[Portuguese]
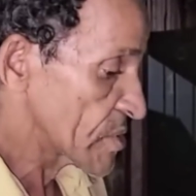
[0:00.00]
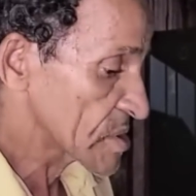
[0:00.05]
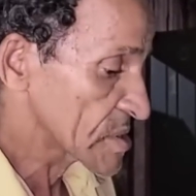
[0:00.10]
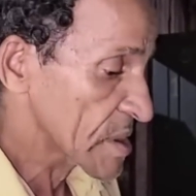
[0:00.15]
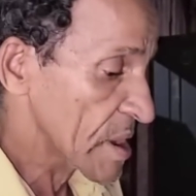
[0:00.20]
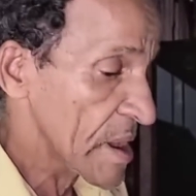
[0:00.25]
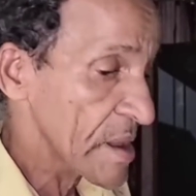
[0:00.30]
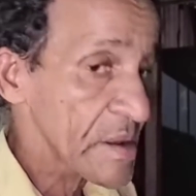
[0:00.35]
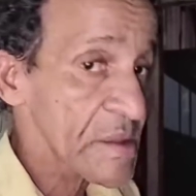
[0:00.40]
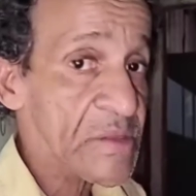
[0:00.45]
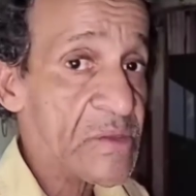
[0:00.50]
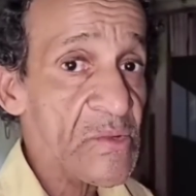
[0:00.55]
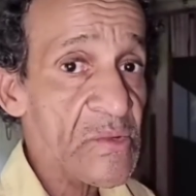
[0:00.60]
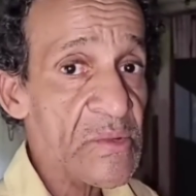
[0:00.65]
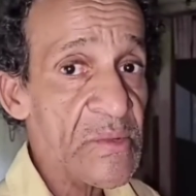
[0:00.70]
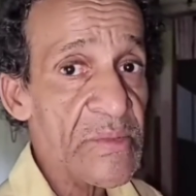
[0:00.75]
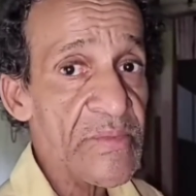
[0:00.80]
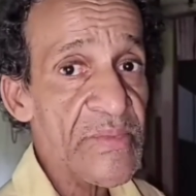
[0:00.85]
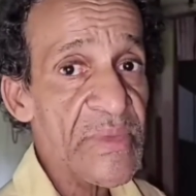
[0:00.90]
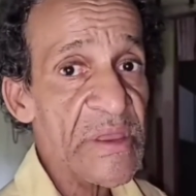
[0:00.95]
que eles botaram é
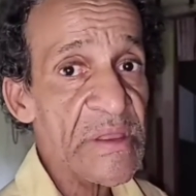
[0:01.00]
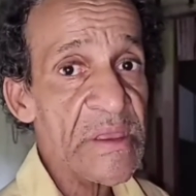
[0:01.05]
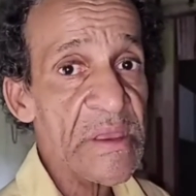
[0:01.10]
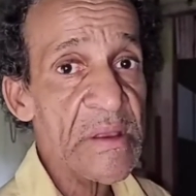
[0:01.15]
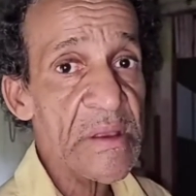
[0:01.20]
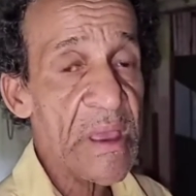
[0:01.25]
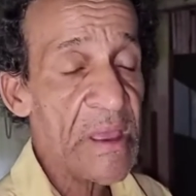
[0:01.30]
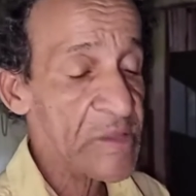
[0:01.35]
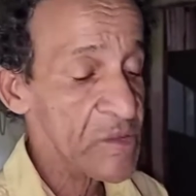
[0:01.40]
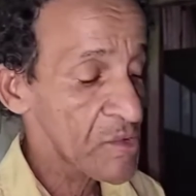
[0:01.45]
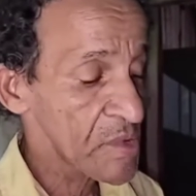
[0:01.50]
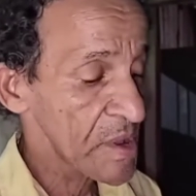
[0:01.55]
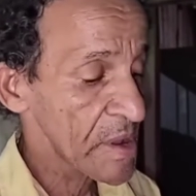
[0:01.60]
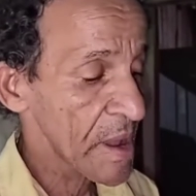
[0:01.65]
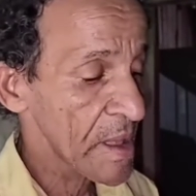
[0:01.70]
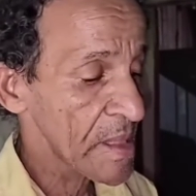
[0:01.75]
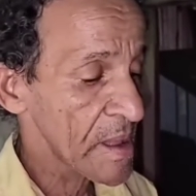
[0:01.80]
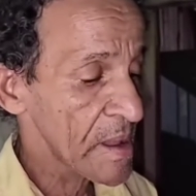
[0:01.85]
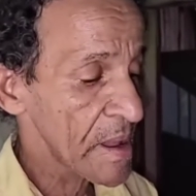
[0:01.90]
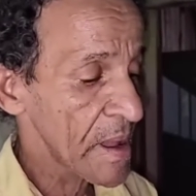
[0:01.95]
tudo, é tudo
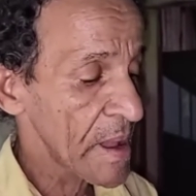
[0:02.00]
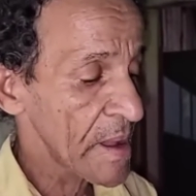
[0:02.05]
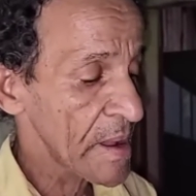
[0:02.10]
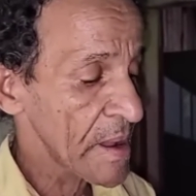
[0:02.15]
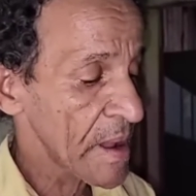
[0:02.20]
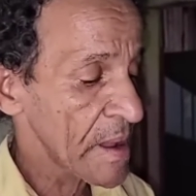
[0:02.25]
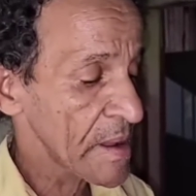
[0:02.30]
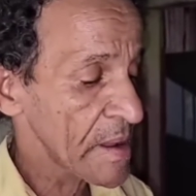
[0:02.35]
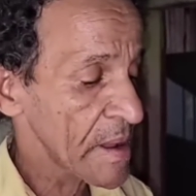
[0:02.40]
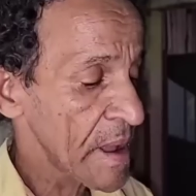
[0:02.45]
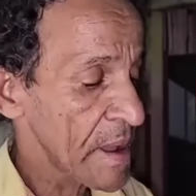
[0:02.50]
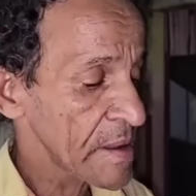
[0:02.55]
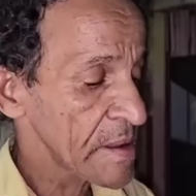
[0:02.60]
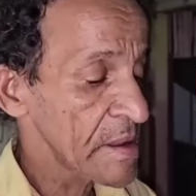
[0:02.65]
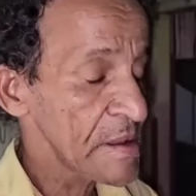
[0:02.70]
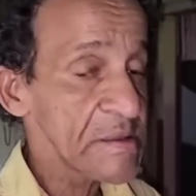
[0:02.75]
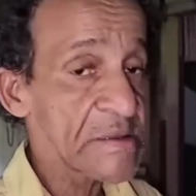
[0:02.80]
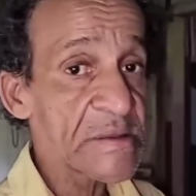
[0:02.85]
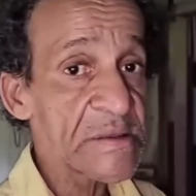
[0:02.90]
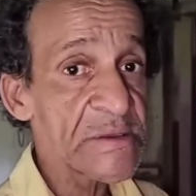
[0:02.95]
aquela, a, a,
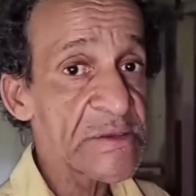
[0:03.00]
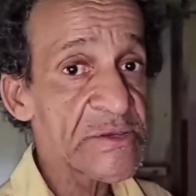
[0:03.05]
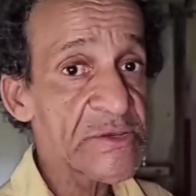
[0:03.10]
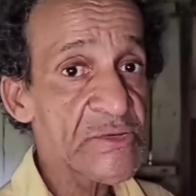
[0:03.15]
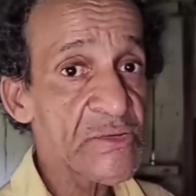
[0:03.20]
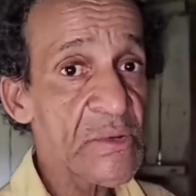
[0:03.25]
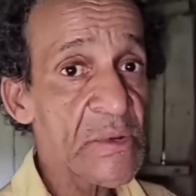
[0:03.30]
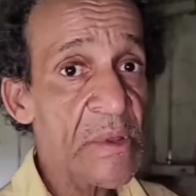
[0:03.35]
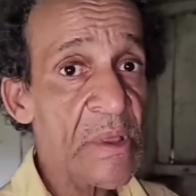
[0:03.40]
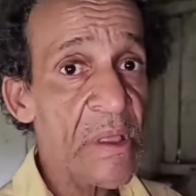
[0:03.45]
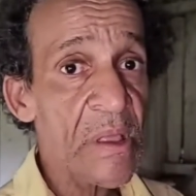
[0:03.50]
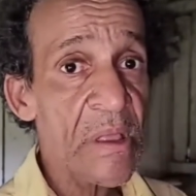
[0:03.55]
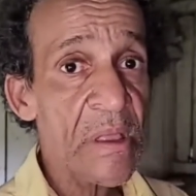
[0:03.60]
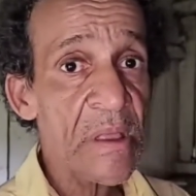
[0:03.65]
aquele lixo.